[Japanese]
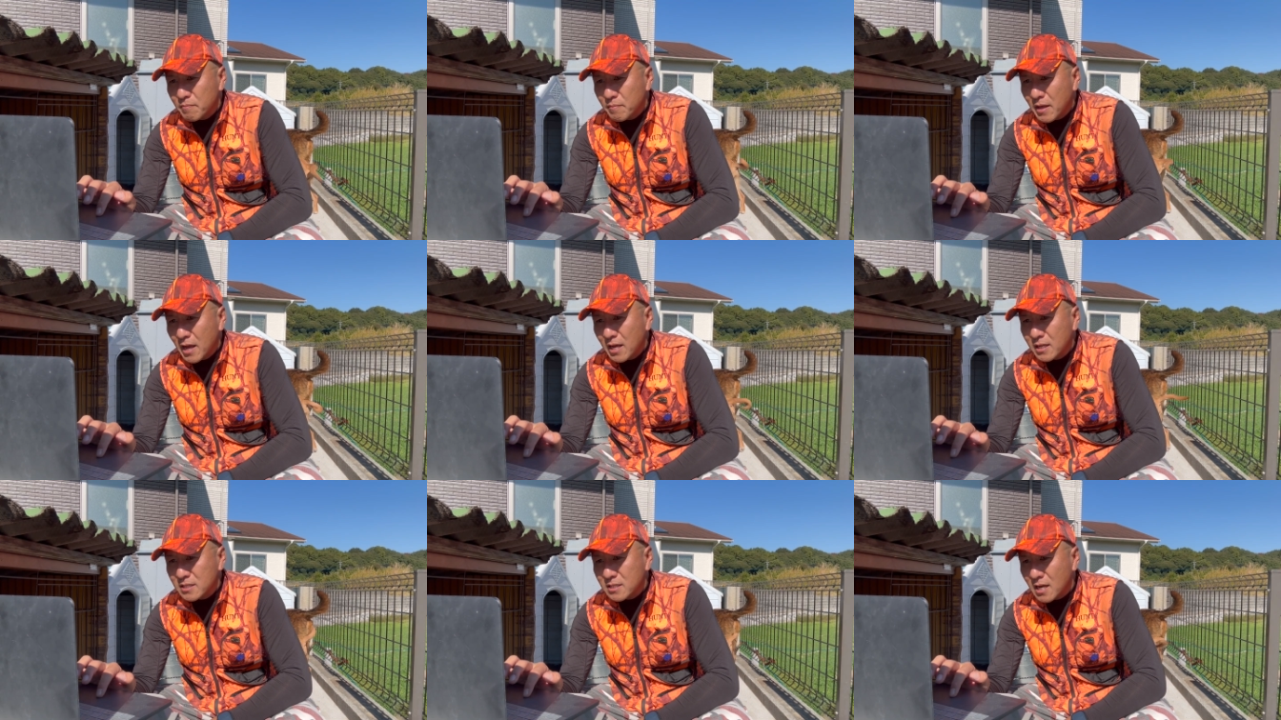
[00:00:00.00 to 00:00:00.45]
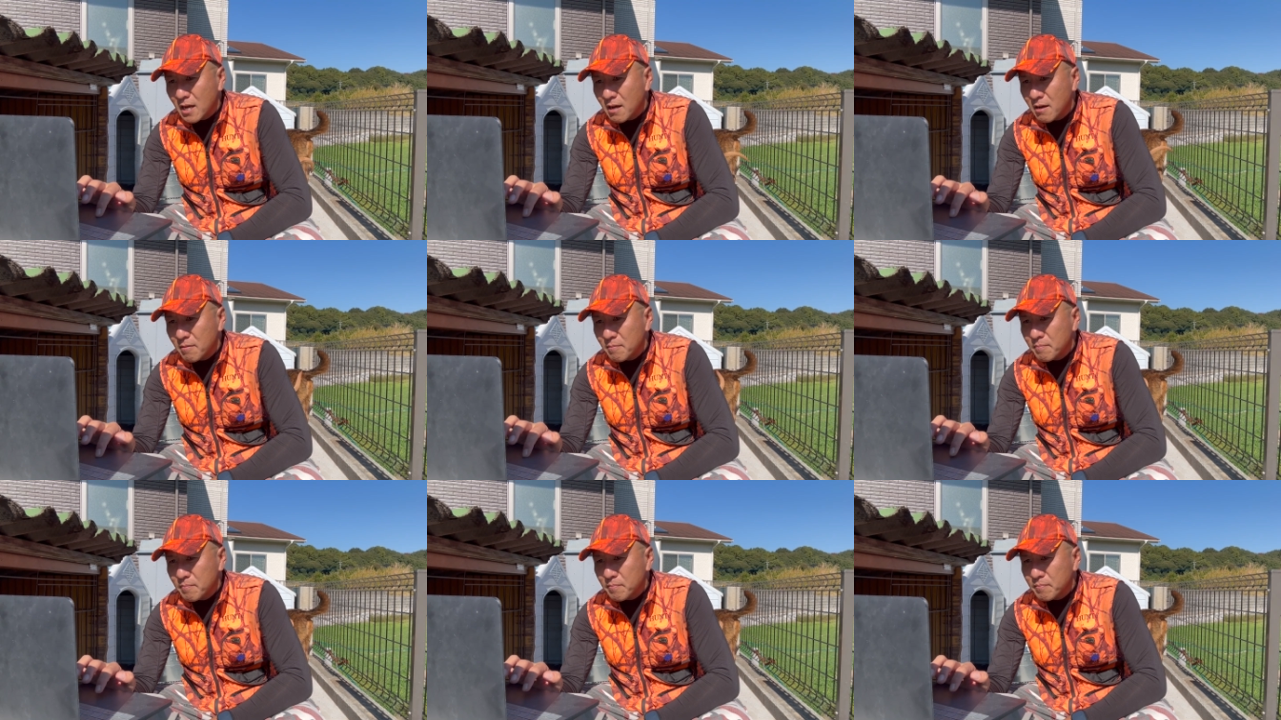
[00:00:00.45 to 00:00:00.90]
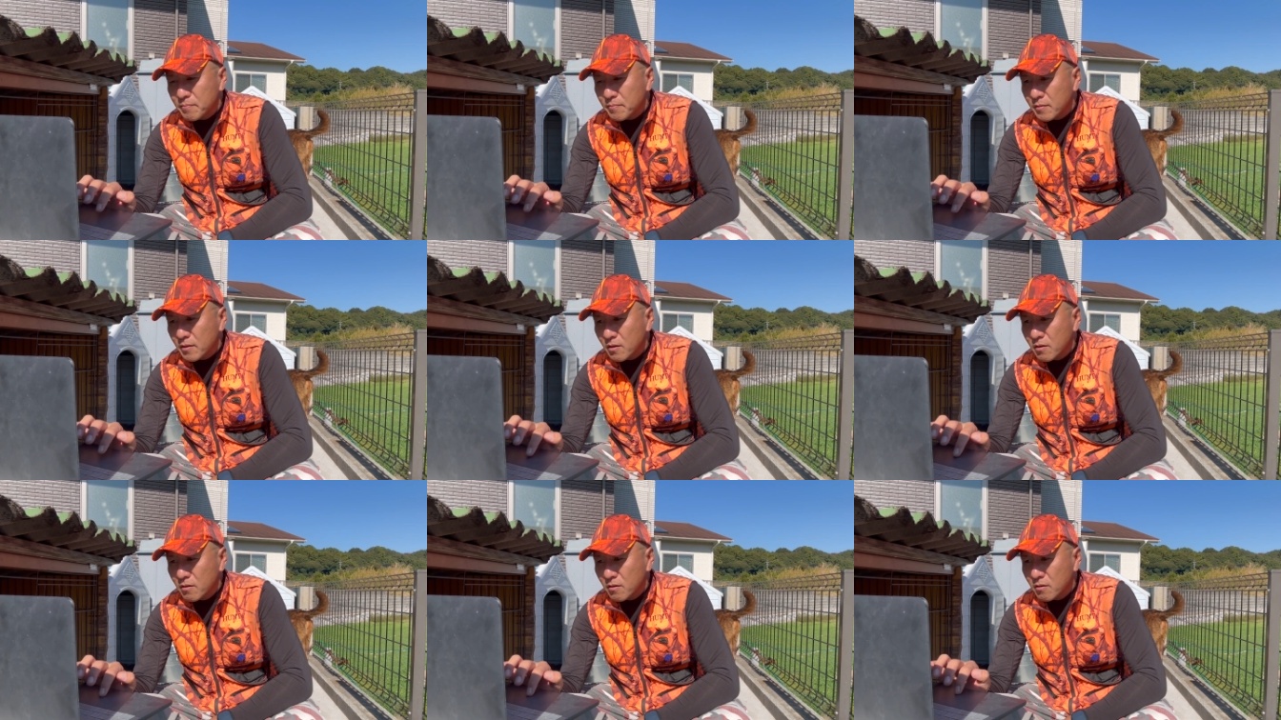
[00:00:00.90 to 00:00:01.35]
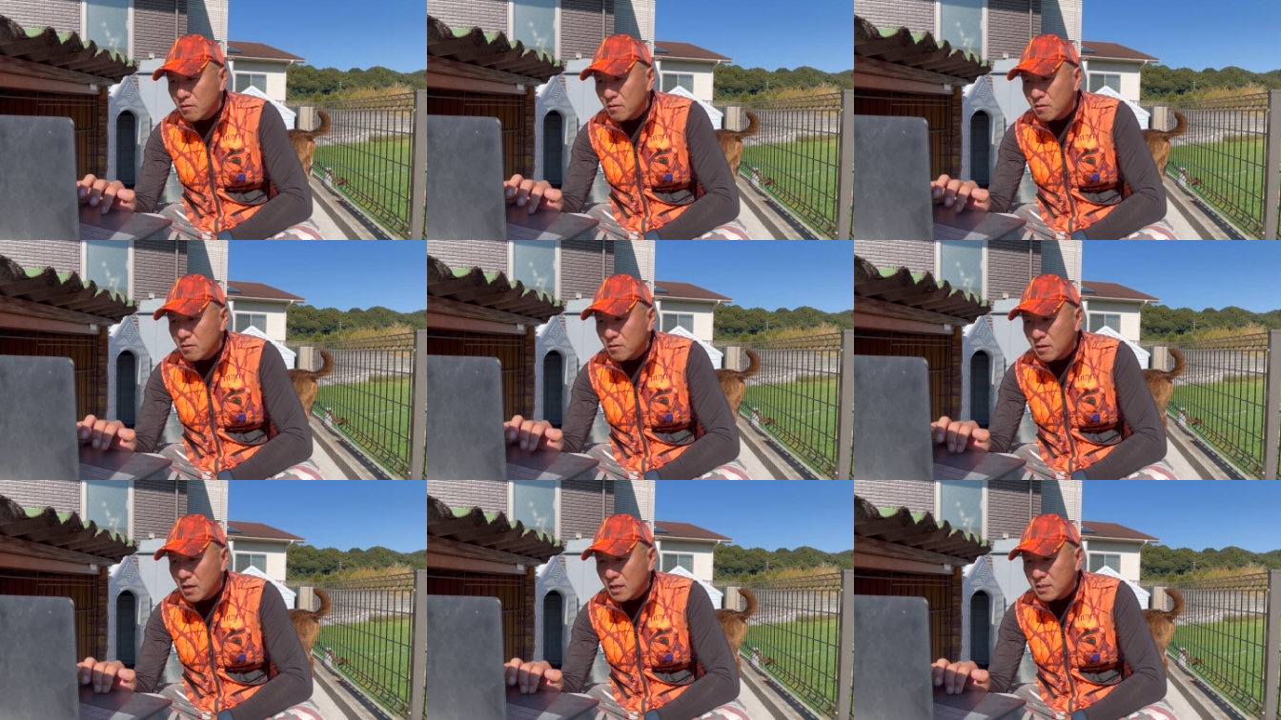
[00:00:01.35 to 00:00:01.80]
アスカ来
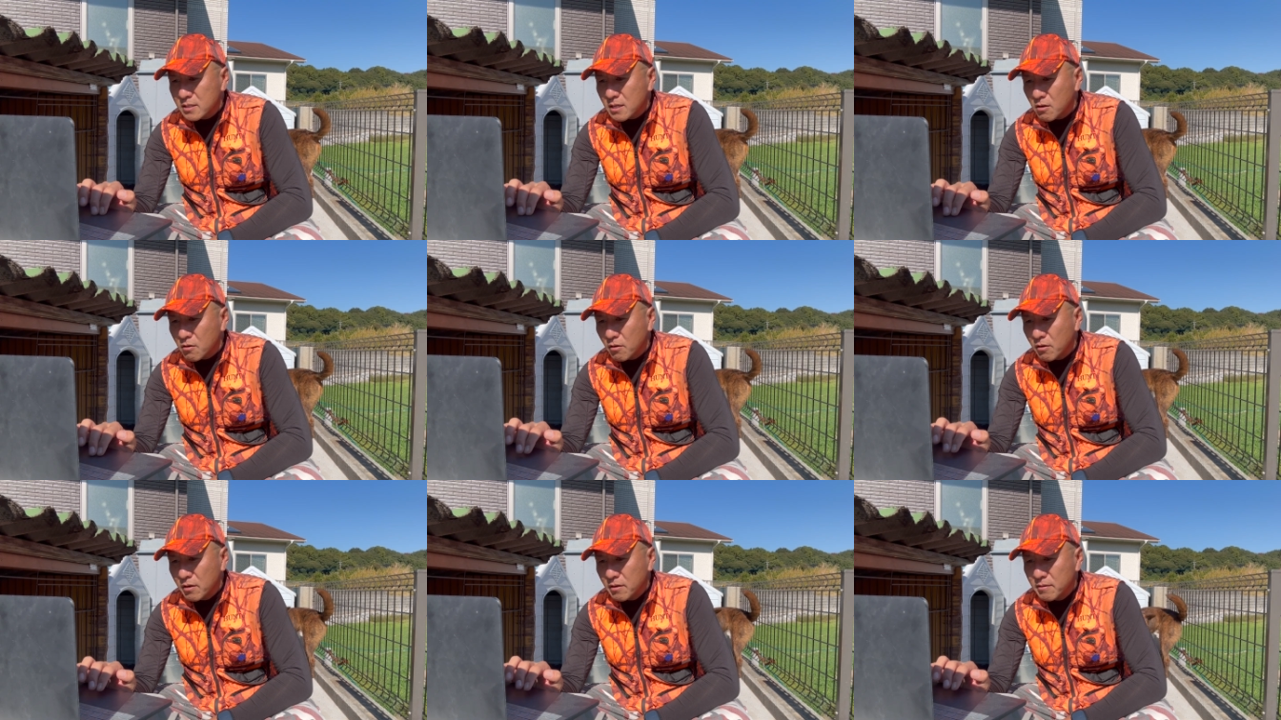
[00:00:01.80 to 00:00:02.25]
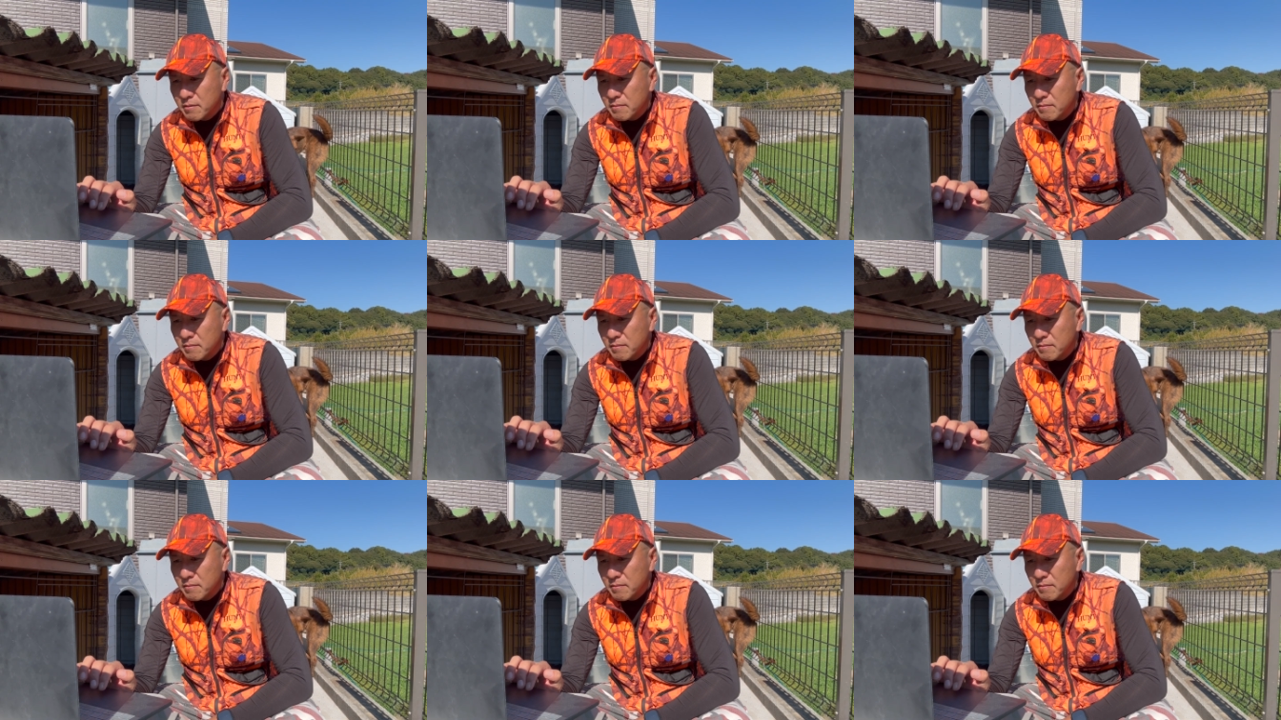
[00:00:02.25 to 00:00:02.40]
い。